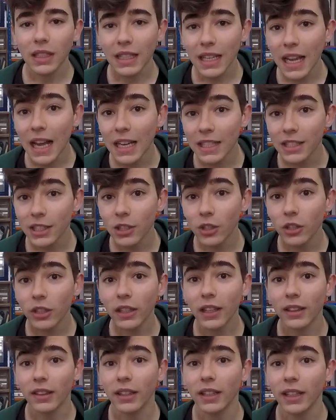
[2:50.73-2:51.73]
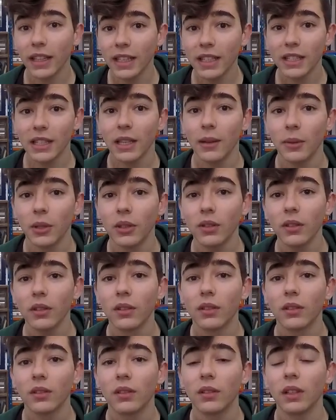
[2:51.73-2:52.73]
ha sido de hacer este avión
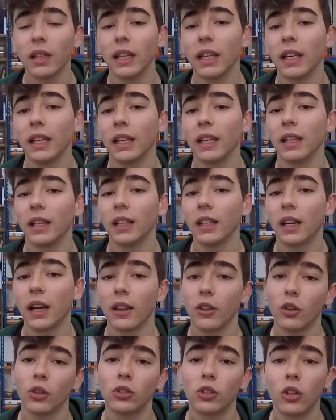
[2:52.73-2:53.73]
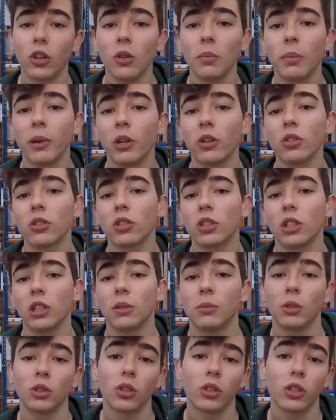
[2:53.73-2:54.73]
eh, radiocontrol, pero sin
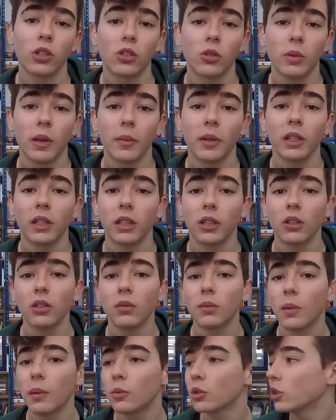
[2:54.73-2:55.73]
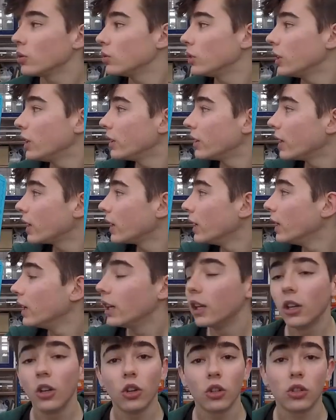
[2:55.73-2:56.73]
motores, obviamente, ¿no? Vamos a utilizar
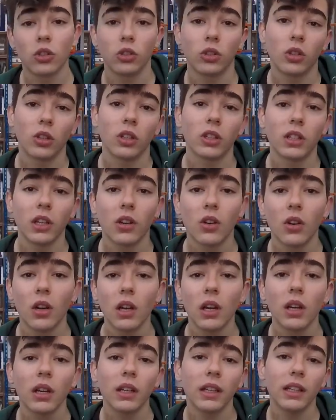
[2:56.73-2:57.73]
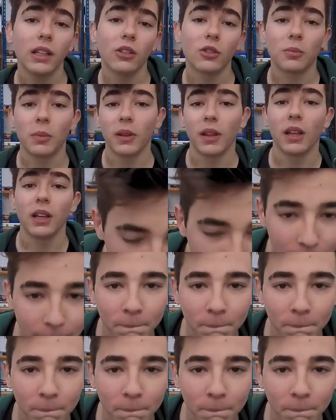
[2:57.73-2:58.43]
los controles de cola y los pedales.